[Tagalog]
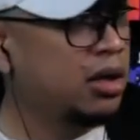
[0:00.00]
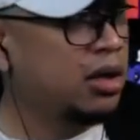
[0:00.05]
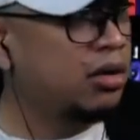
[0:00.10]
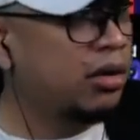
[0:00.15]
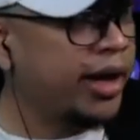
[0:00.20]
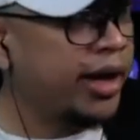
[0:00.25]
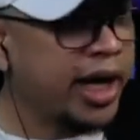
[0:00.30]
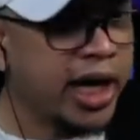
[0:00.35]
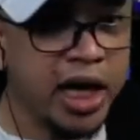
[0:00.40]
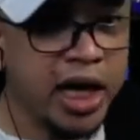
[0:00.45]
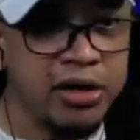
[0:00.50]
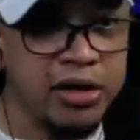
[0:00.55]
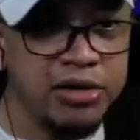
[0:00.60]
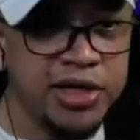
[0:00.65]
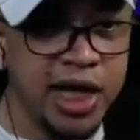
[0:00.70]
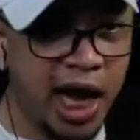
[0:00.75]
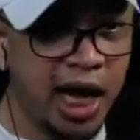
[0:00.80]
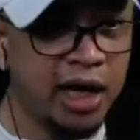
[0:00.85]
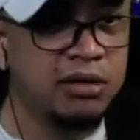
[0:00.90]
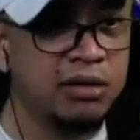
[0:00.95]
Ore kayo
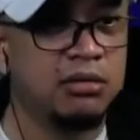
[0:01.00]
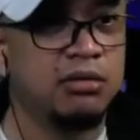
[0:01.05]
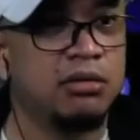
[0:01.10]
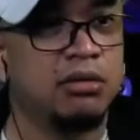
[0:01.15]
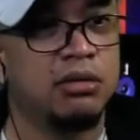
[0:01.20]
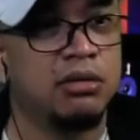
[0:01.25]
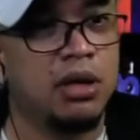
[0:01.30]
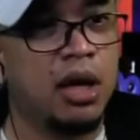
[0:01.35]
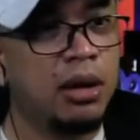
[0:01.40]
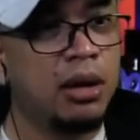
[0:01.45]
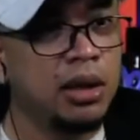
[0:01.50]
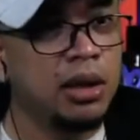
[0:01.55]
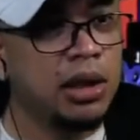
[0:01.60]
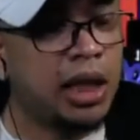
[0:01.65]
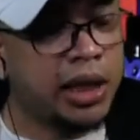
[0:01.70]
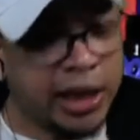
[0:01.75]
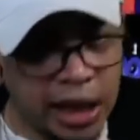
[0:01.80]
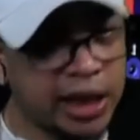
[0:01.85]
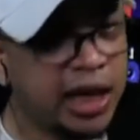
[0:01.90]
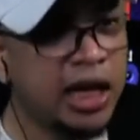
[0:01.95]
dyan.
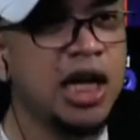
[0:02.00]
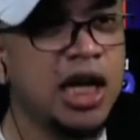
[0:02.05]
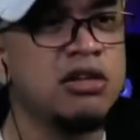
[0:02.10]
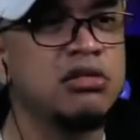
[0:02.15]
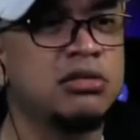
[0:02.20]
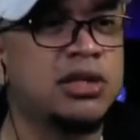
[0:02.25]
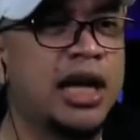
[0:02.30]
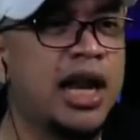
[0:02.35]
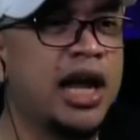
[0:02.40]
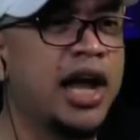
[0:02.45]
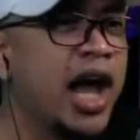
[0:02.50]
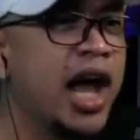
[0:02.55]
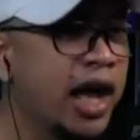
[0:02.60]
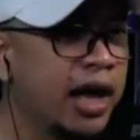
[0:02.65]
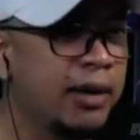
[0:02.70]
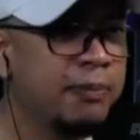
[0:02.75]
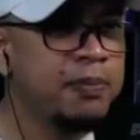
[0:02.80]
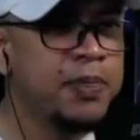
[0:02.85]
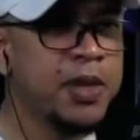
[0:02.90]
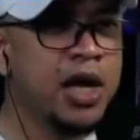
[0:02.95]
Kagaling nyo talaga.
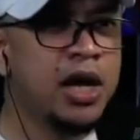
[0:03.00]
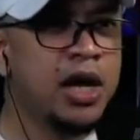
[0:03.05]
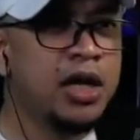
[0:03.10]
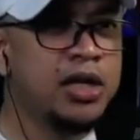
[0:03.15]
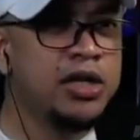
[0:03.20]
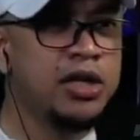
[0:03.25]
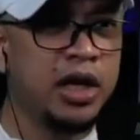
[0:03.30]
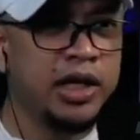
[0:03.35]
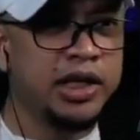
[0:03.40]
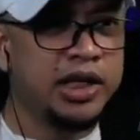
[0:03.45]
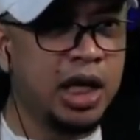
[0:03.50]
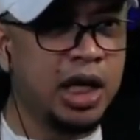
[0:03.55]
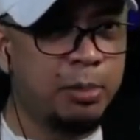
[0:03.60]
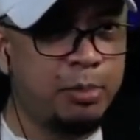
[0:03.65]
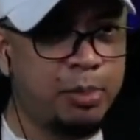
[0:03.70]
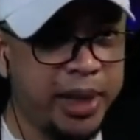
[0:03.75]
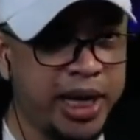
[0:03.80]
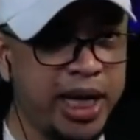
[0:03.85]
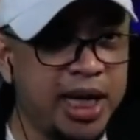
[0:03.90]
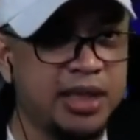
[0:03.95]
You are the
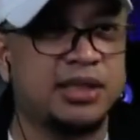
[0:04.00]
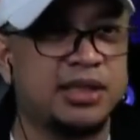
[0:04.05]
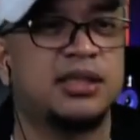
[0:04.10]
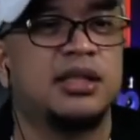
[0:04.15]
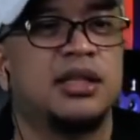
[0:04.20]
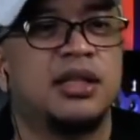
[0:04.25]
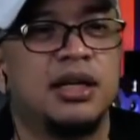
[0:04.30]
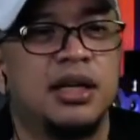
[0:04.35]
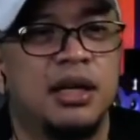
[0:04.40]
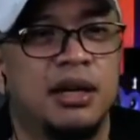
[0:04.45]
best.